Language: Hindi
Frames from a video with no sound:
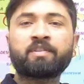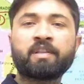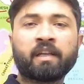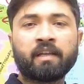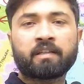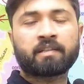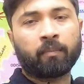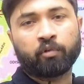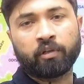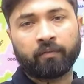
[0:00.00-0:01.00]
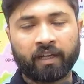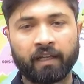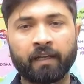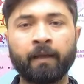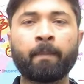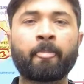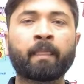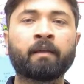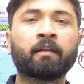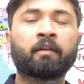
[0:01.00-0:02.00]
के एग्जाम होने वाले हैं
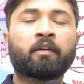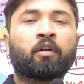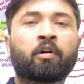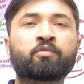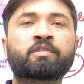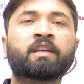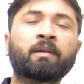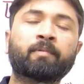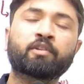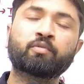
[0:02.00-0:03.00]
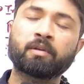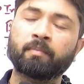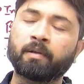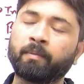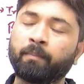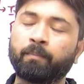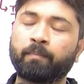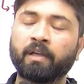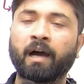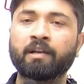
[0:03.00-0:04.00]
और उसके लिए बच्चों के मन में
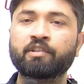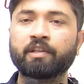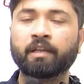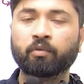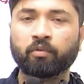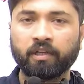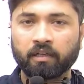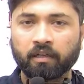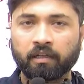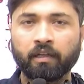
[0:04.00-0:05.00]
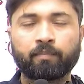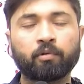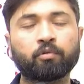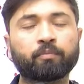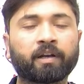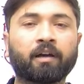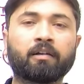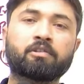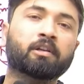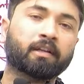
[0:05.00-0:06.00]
बिहार जीके को लेकर के एक बहुत बड़ा
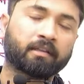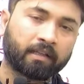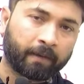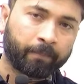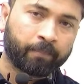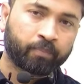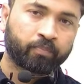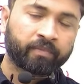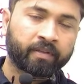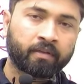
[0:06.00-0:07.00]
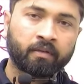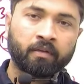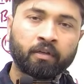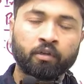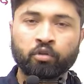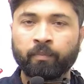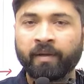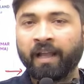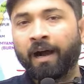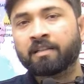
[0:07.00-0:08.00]
हलचल रहता है तो
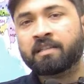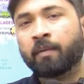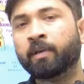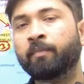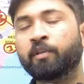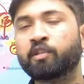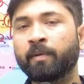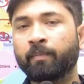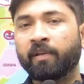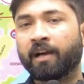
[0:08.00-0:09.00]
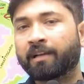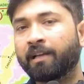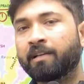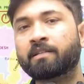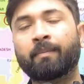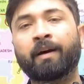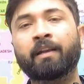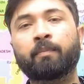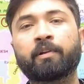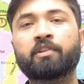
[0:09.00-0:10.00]
मैं आज आपके बीच में बिहार का एक
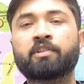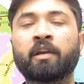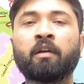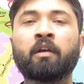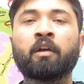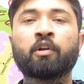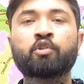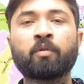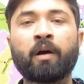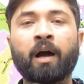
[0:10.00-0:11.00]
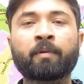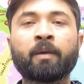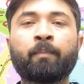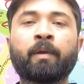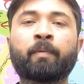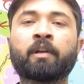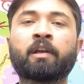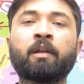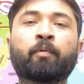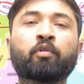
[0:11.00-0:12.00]
सामान्य परिचय जो आपके पेपर
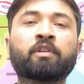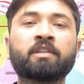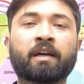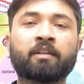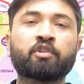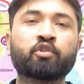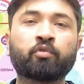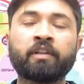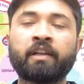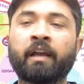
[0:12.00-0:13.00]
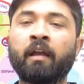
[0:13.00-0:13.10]
के लिए बहुत ही ज्यादा जरूरी है